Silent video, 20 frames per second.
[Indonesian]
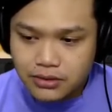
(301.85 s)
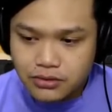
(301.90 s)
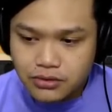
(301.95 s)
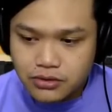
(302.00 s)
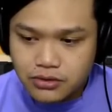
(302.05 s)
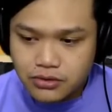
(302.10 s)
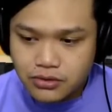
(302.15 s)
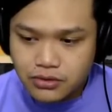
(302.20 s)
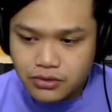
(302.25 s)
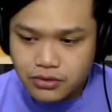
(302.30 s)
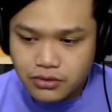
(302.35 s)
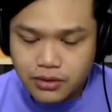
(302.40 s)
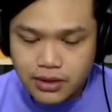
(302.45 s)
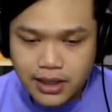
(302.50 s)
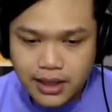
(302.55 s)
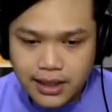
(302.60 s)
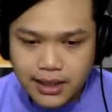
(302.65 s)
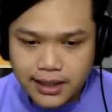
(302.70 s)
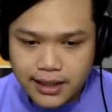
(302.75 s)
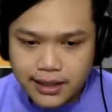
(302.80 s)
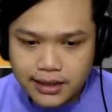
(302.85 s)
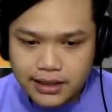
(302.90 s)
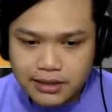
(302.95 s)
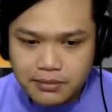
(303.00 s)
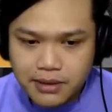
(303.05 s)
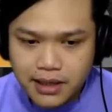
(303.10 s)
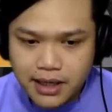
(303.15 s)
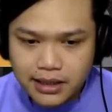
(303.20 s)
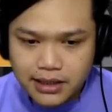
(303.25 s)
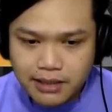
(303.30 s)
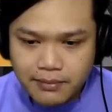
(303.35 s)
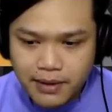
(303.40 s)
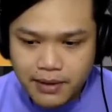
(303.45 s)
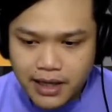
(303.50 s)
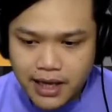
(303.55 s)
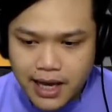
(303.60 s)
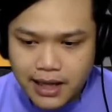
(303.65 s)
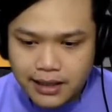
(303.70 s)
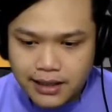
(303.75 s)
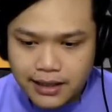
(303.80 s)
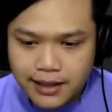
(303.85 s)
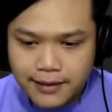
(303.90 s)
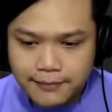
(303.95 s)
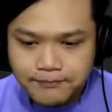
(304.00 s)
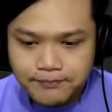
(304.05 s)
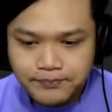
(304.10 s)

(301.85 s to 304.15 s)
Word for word: tujuh kurang lah ya. Kita berangkat ya pagi hari ya.